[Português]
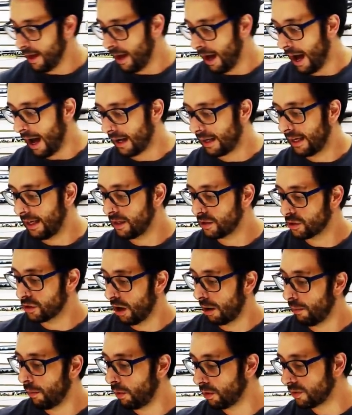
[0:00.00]
Aqui
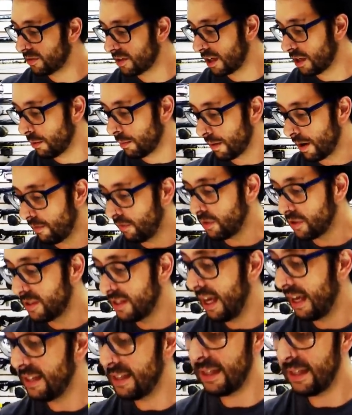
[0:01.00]
só mostrando para vocês